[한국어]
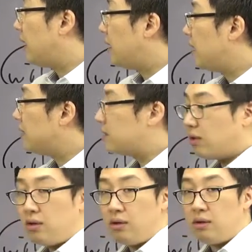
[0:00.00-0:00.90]
한 가지
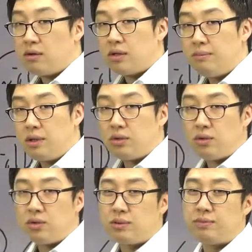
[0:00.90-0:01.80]
더
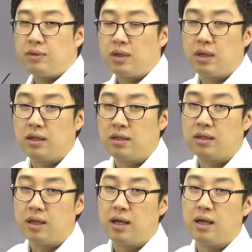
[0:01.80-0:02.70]
설명드리고 싶은 게
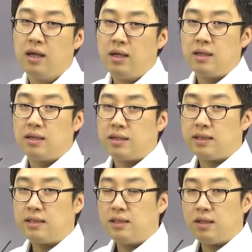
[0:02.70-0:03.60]
있는데 어,
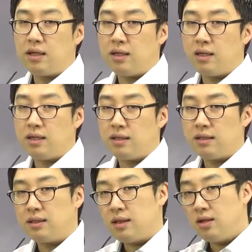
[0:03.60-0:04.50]
사실 어,
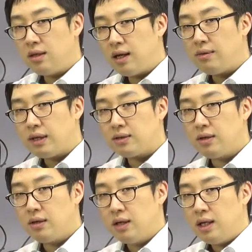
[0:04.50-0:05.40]
현대
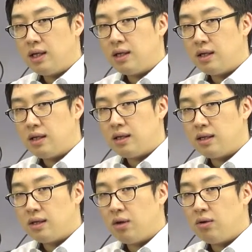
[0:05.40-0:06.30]
와서 어,
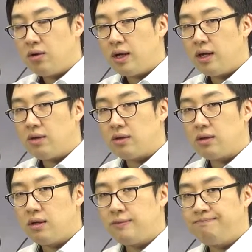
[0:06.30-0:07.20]
영어의
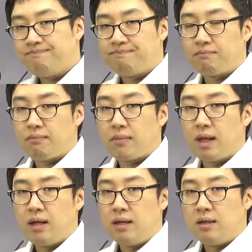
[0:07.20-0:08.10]
어떤
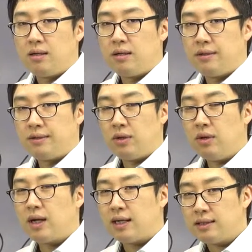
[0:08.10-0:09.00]
어,
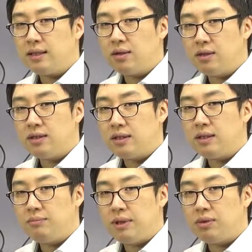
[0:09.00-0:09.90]
영어 가장 널리
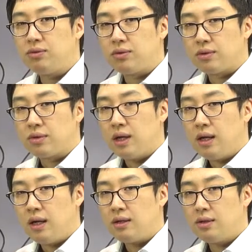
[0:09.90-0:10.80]
쓰이는
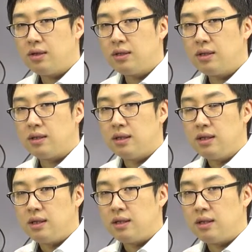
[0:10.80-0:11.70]
미국에서는
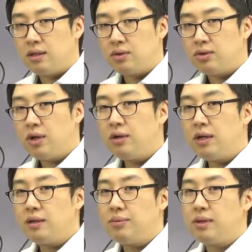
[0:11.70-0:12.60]
어,
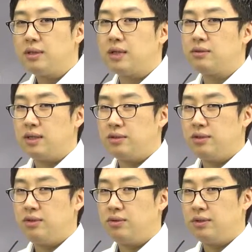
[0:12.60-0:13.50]
쉘이라는 표현이 자주 안
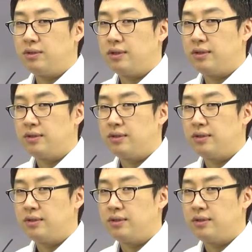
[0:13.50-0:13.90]
쓰이고 있어요.